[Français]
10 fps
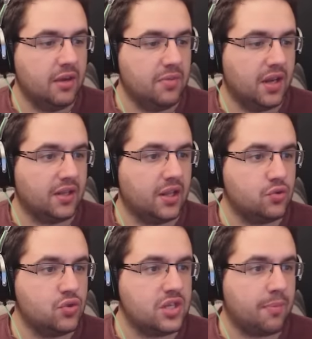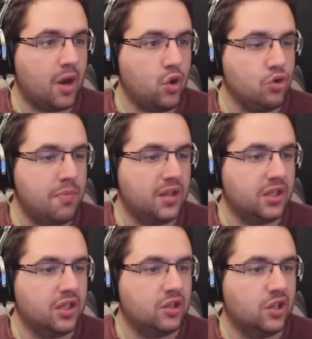Et bien entendu, ça prend une
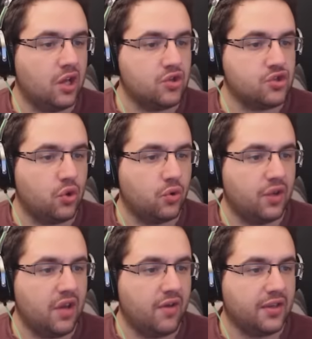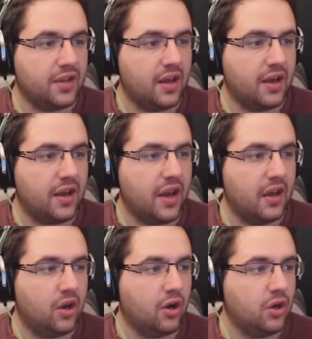batterie dans son inventaire.
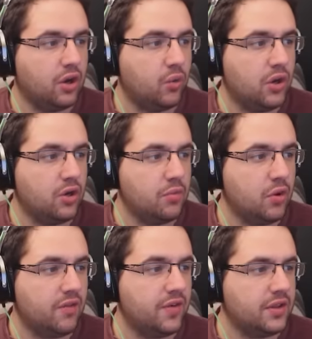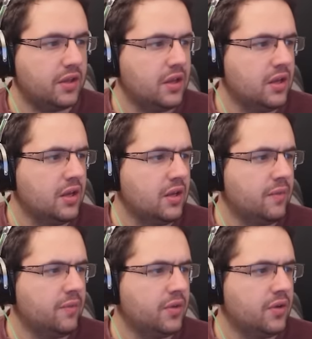Alors, quoi de mieux, en fait
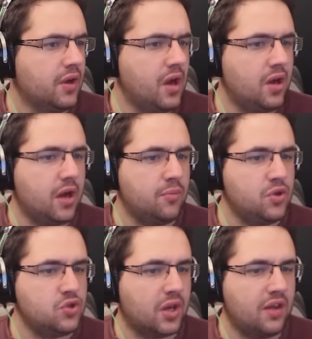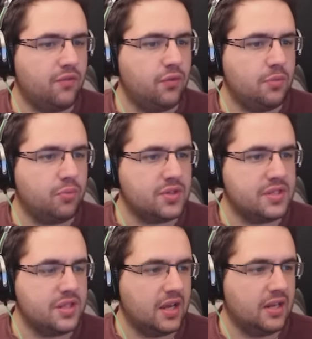Ah, appuyez sur F8 pour
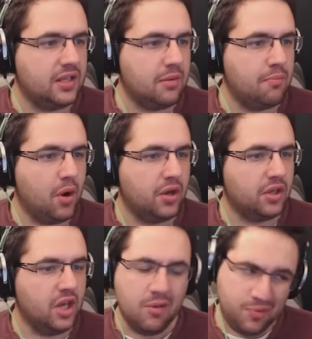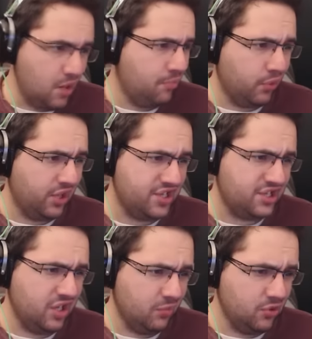signaler des bugs. Eh bien, pour
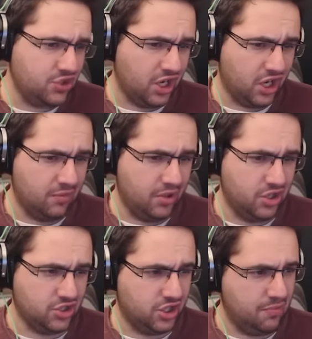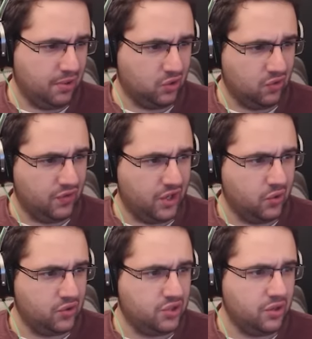l'instant, mon cher ami, j'en ai pas trouvé
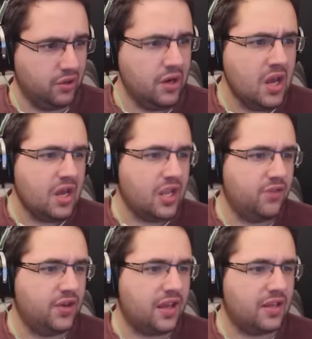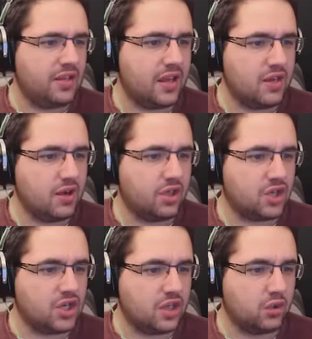aucun. Il faudrait d'ailleurs
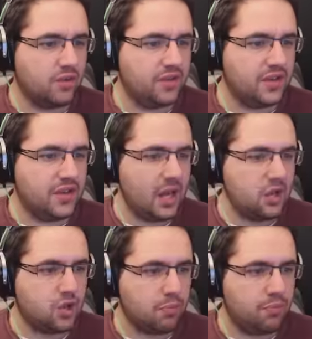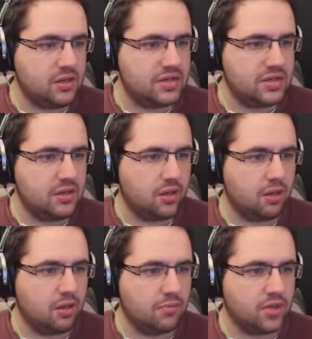que j'aille trouver quelques petits
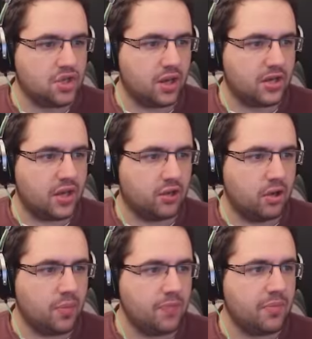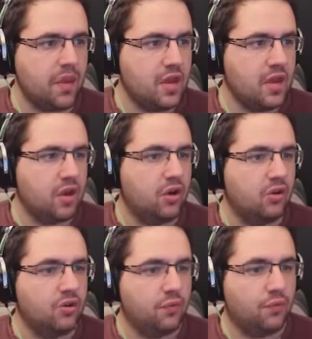méchants garnements
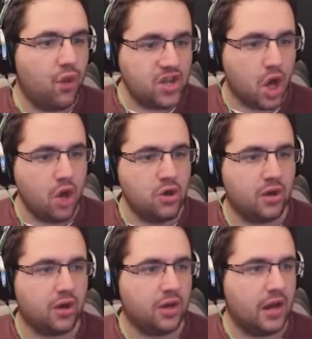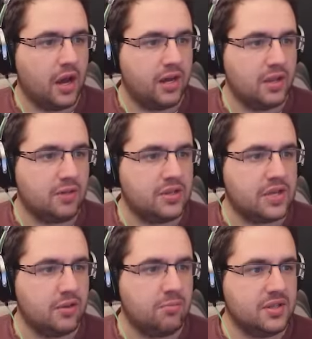de voyeurs. Ah, les
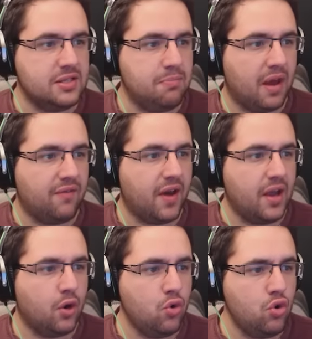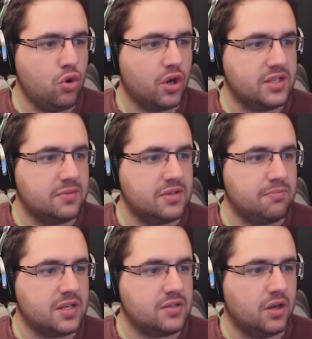sales petits pervers. Ou ces
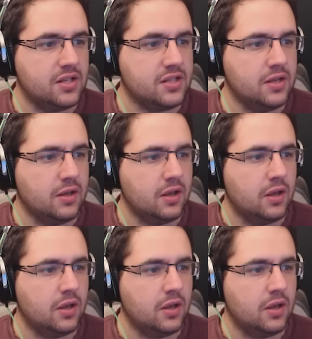petites bestioles ici.